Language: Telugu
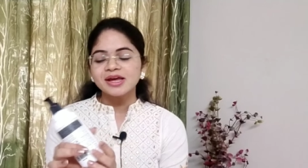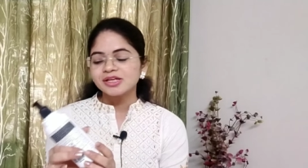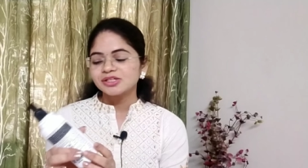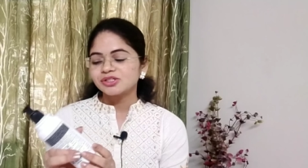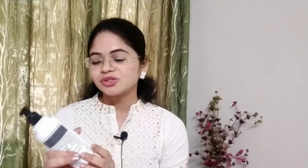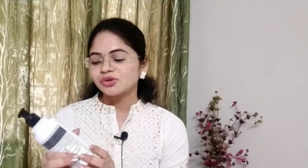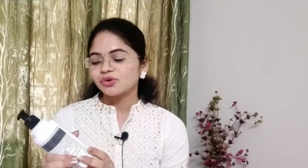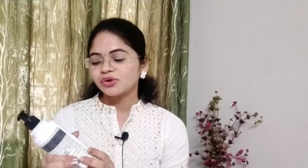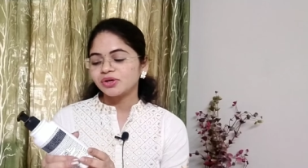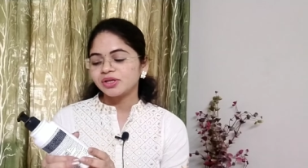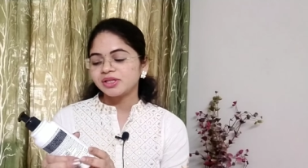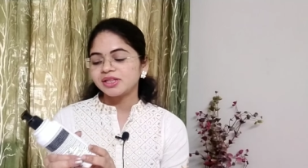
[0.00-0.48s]

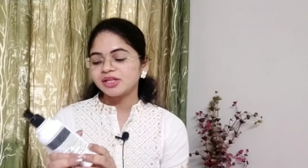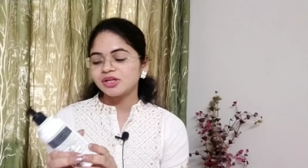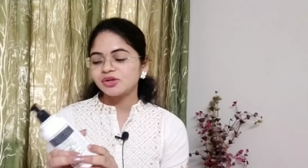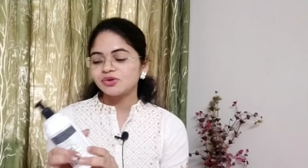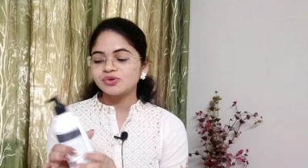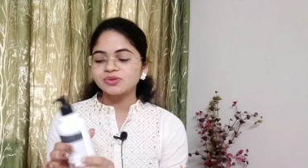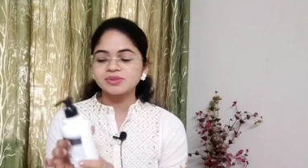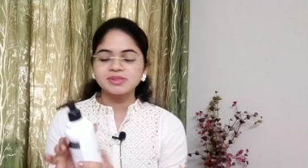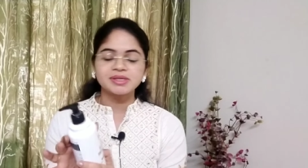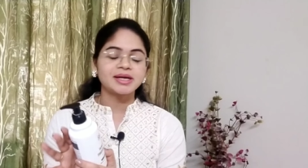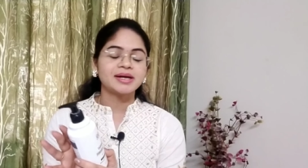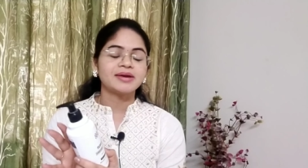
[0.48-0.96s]
సో ఇది
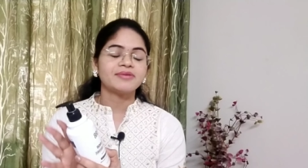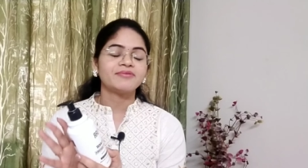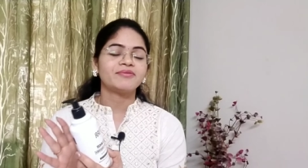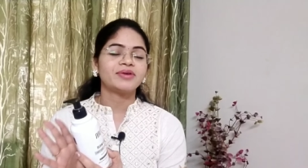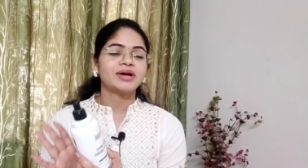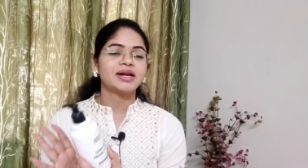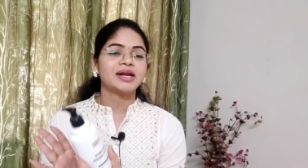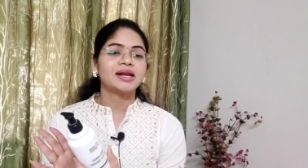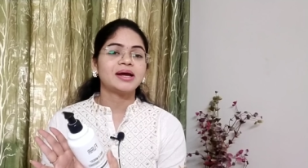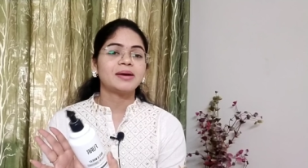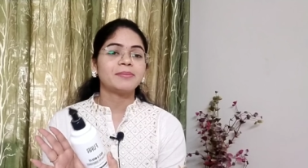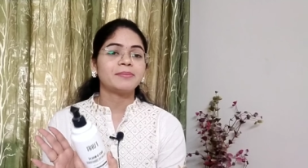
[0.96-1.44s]
యూజ్ చేయడం
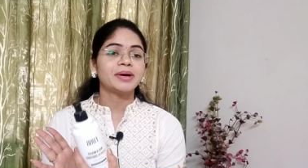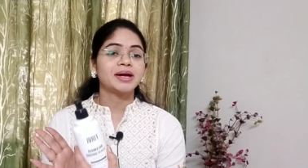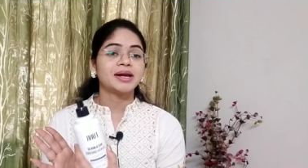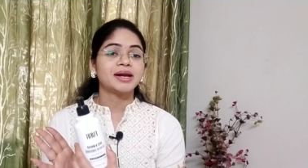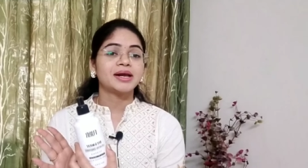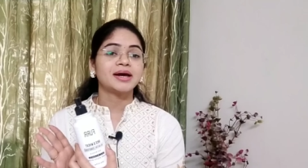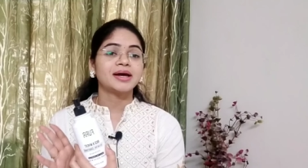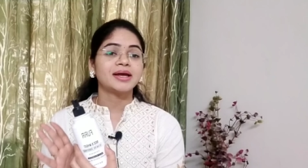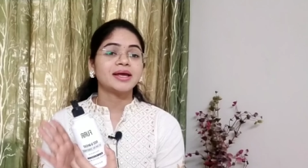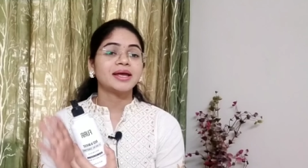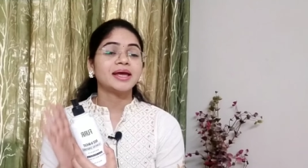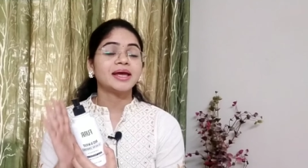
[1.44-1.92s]
వల్ల మన
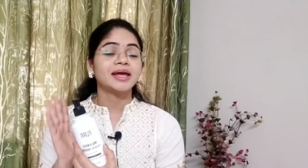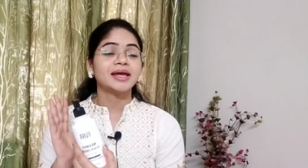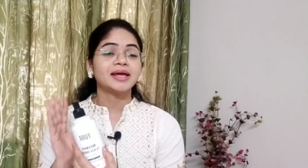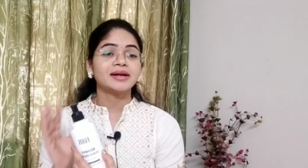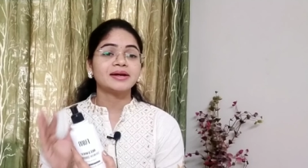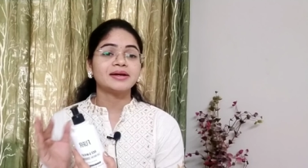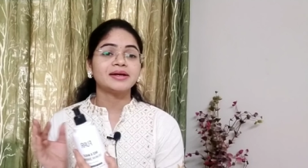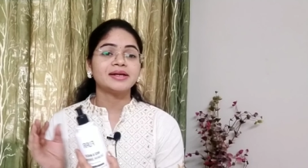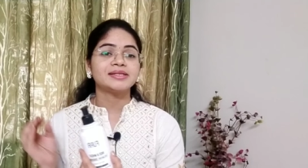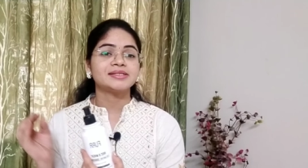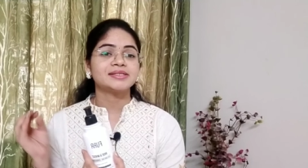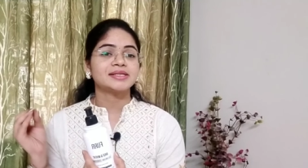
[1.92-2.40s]

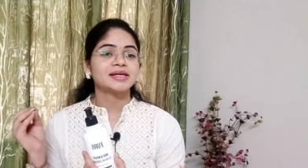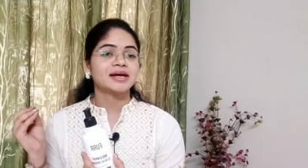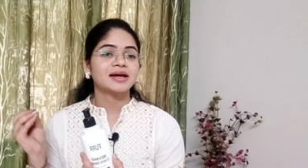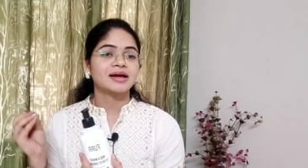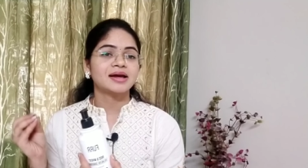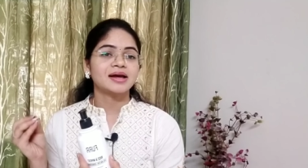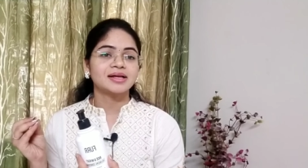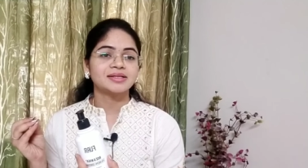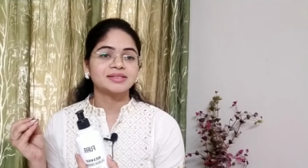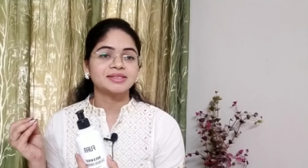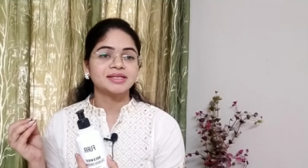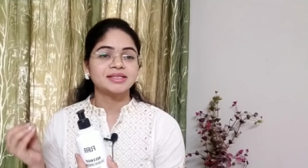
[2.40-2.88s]
హెయిర్
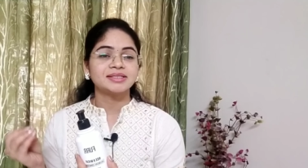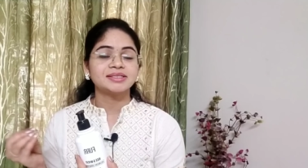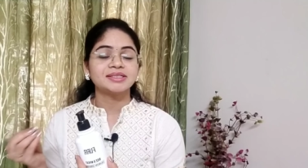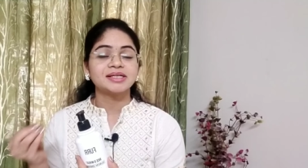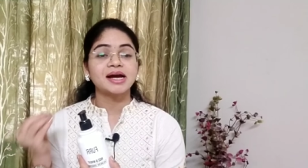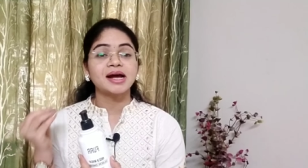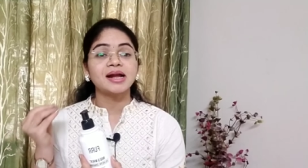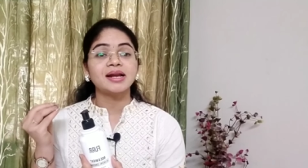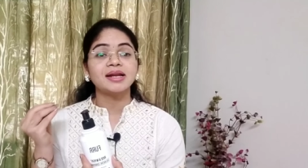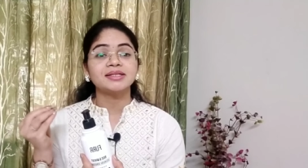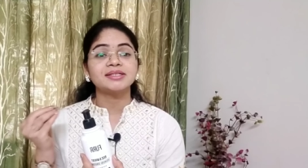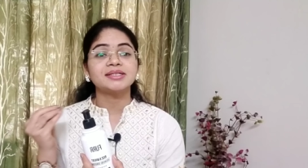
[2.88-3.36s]
నిజంగా అసలు
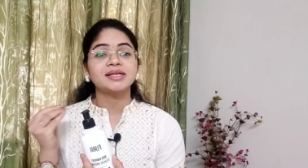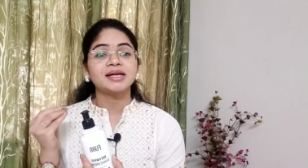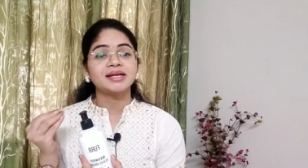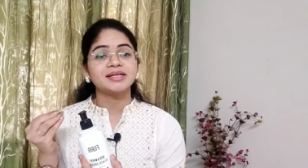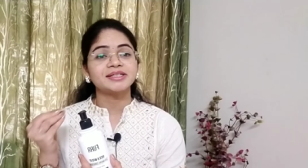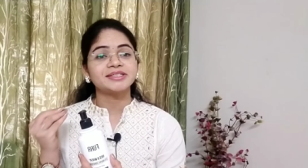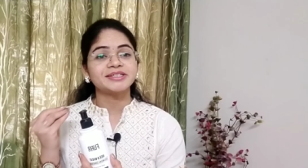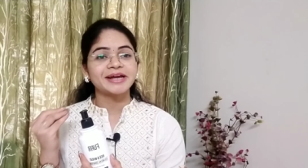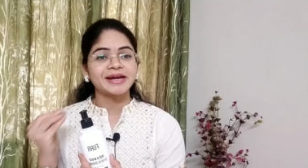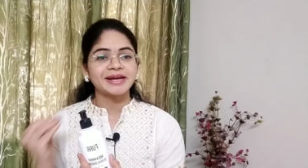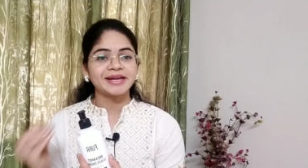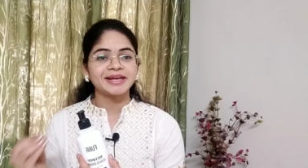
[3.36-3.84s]
చాలా చాలా
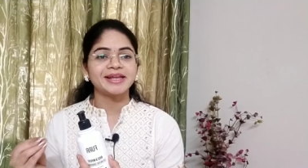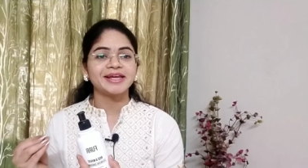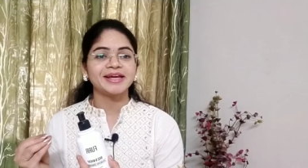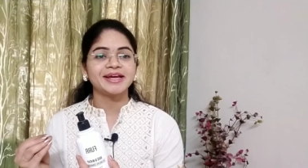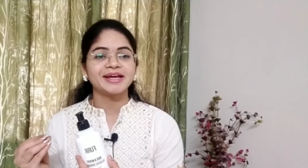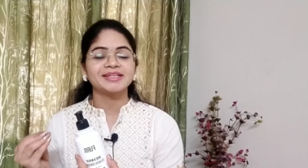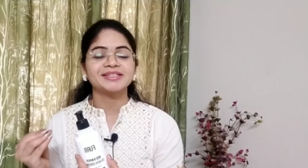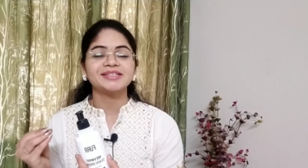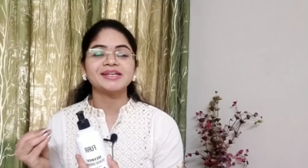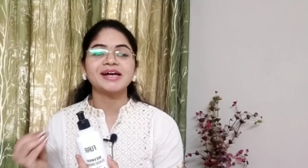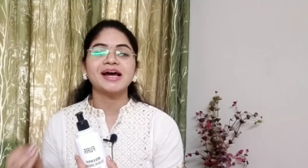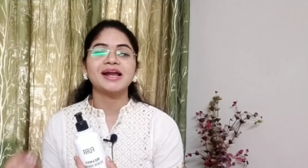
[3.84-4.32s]

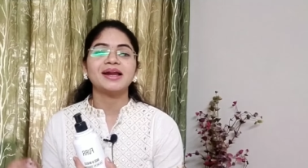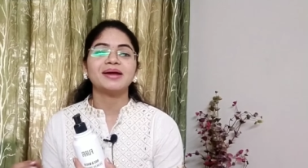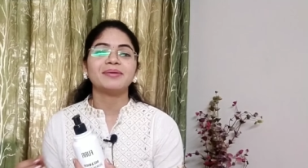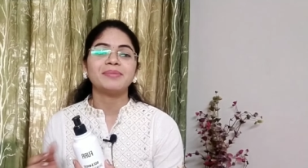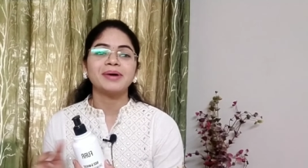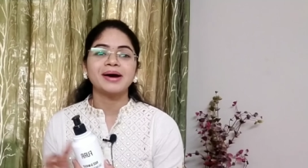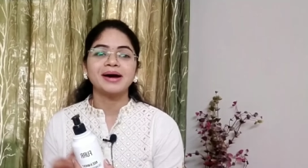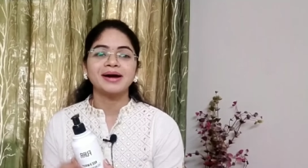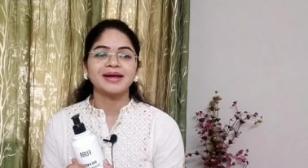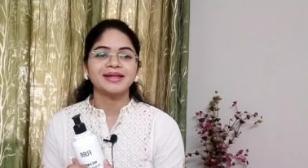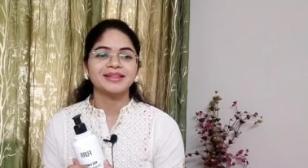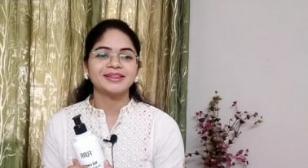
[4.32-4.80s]
షైనీగా చాలా
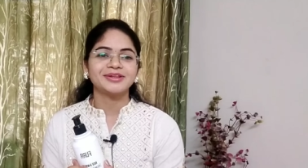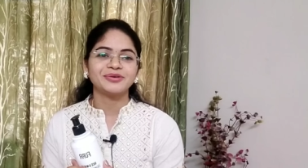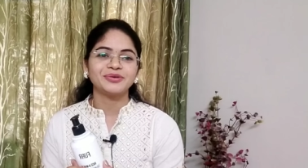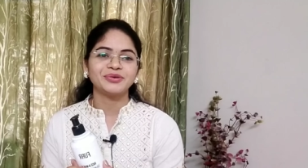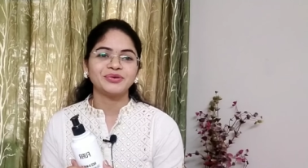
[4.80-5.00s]
బాగా అయితే